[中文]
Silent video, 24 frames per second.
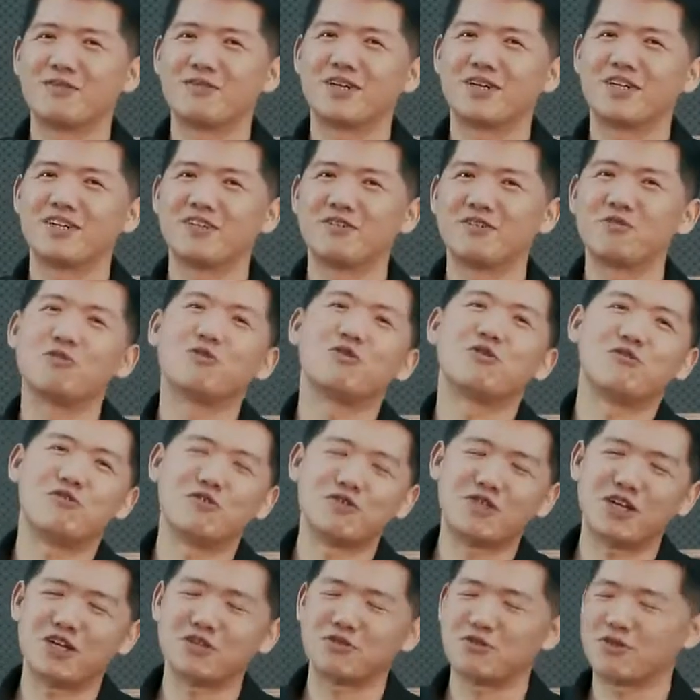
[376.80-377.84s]
好吧，我们汇
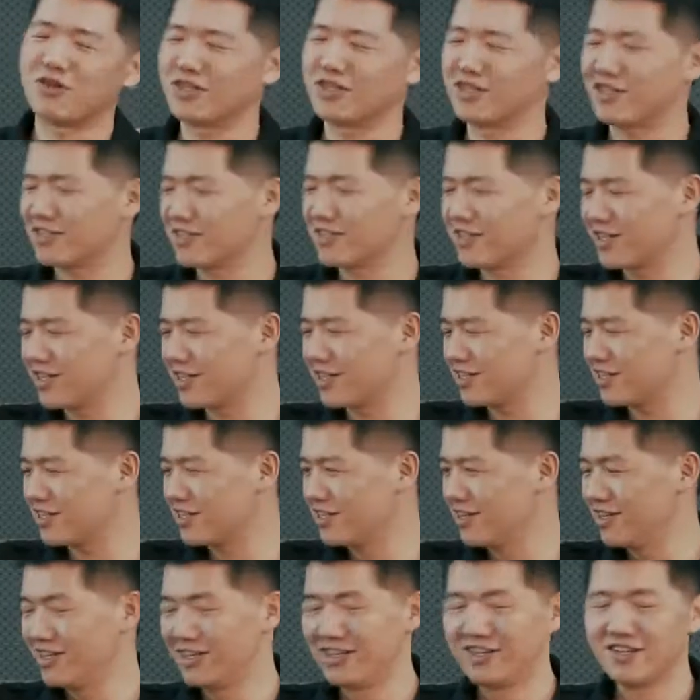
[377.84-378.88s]
丰商学院的这
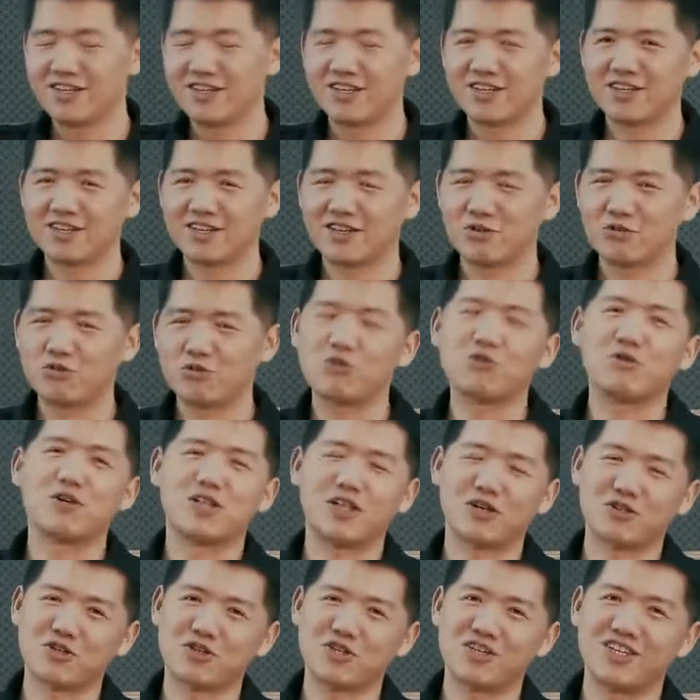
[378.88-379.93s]
个，呃，魏伟
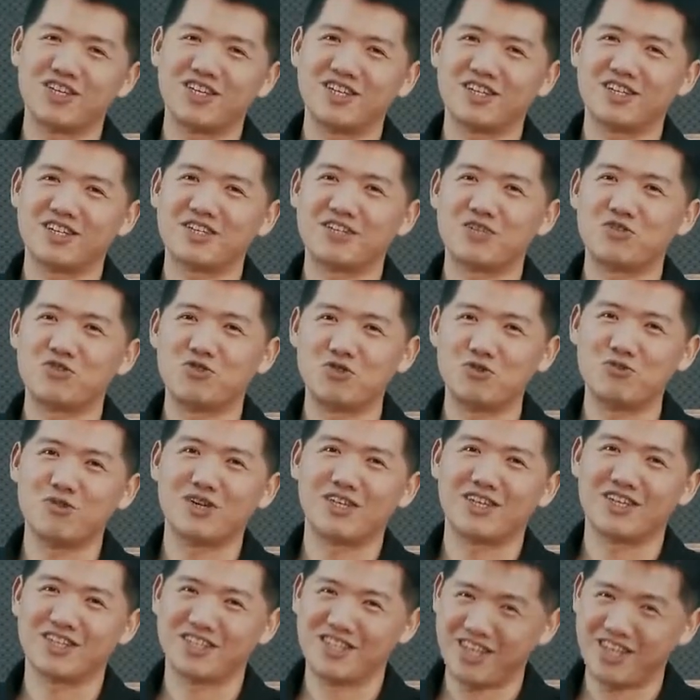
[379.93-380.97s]
老师也是聚
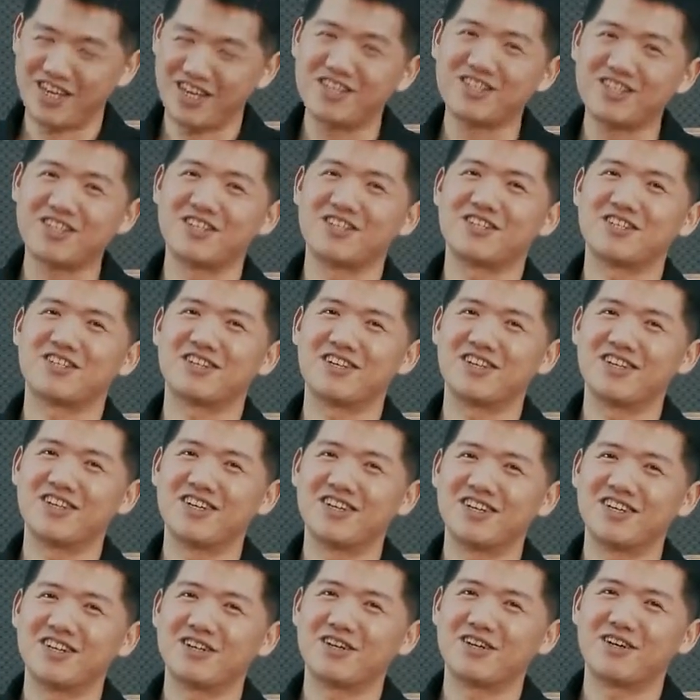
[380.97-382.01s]
美的天使之一，
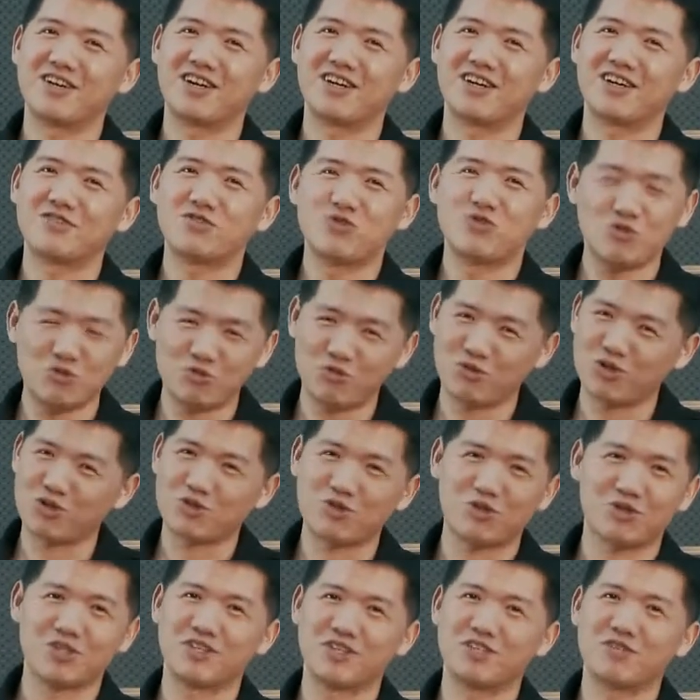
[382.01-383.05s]
啊，据我
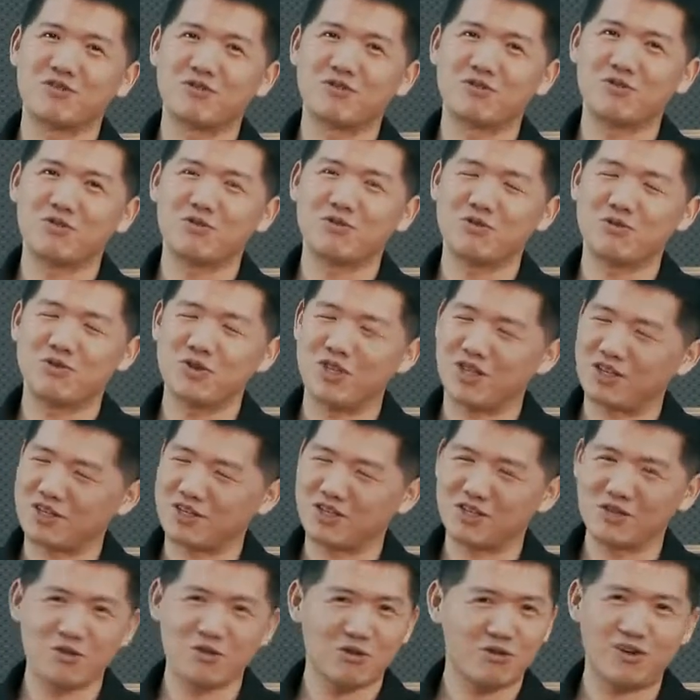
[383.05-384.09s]
所知，魏老
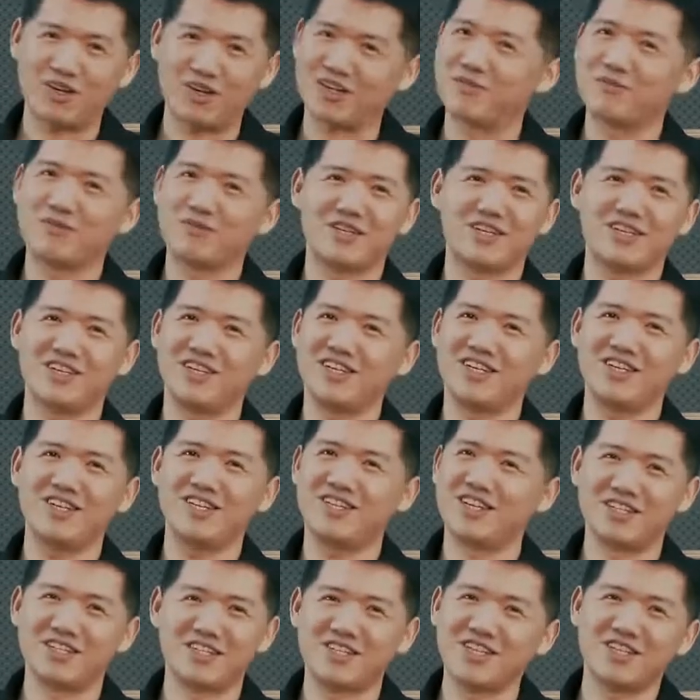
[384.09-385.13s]
师对化妆品一
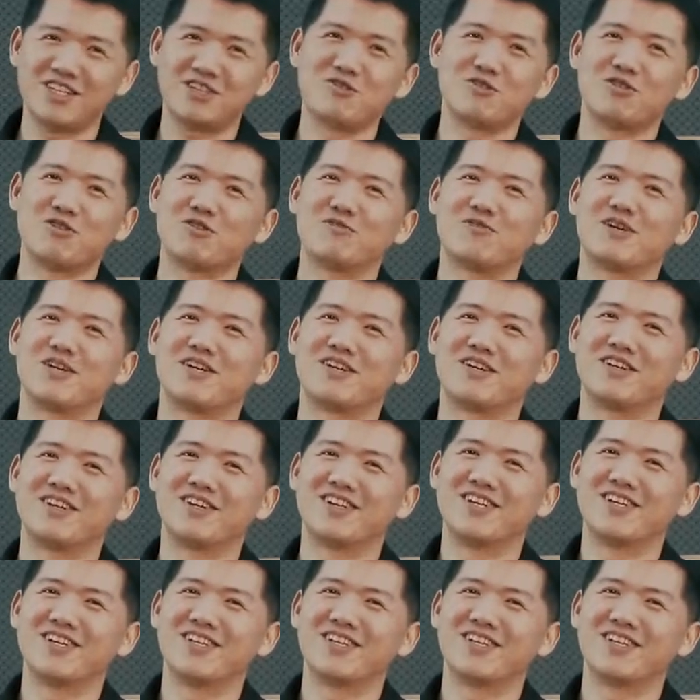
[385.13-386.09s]
点兴趣都没有，